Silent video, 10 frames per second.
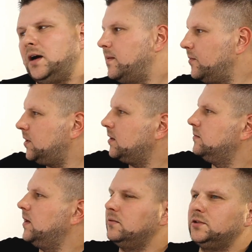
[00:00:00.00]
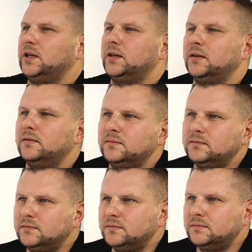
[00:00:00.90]
A mamy taką białą ścianę,
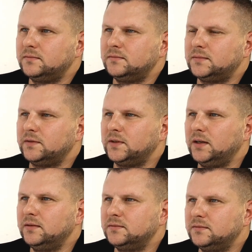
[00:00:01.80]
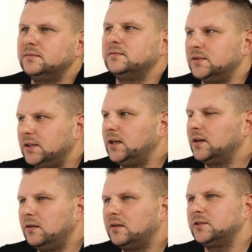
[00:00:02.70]
prawda? i
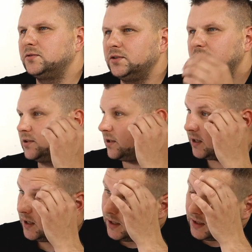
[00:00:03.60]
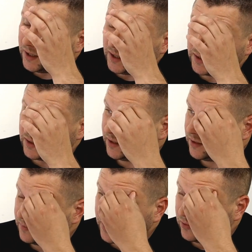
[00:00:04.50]
nagle okazuje się, że e, klient